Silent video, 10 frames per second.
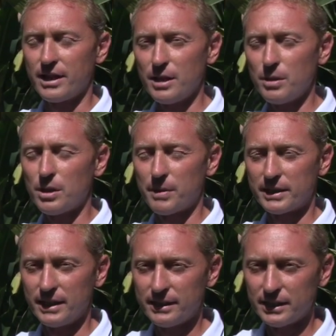ibrido
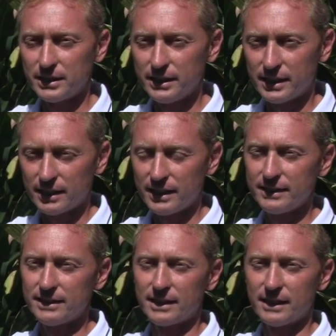appartenente alla genetica
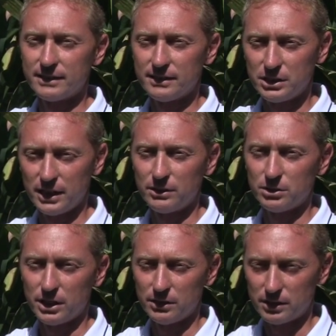artesian, classe 600
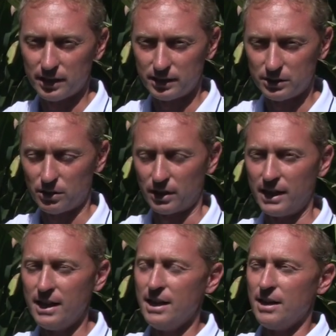130 giorni
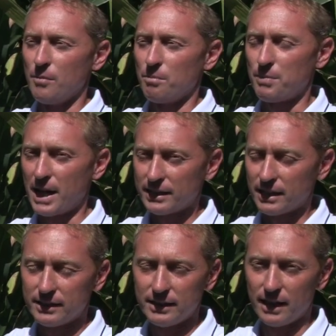
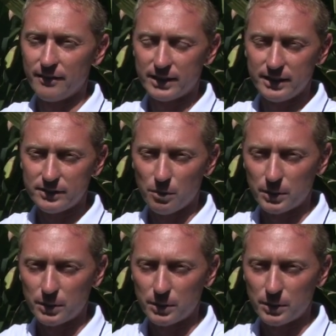pianta ad elevatissimo